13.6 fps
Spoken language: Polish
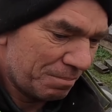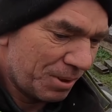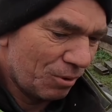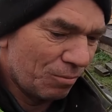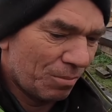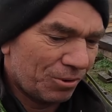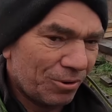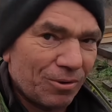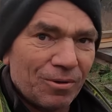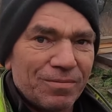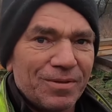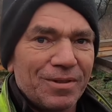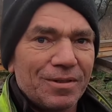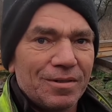pił
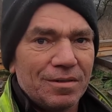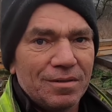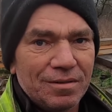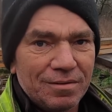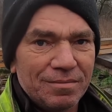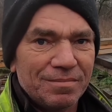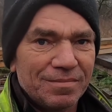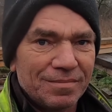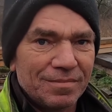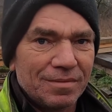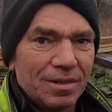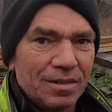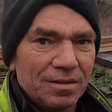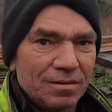motorowych i
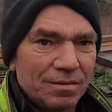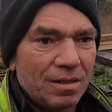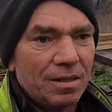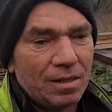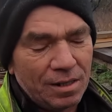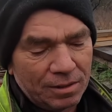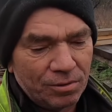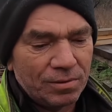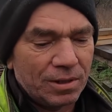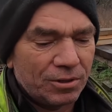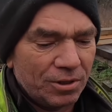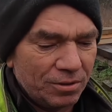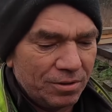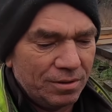elektronarzędzi. I
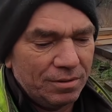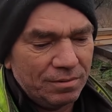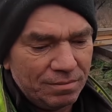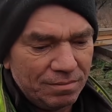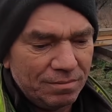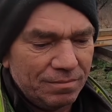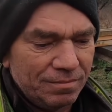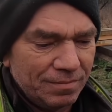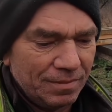elektronarzędzi. No,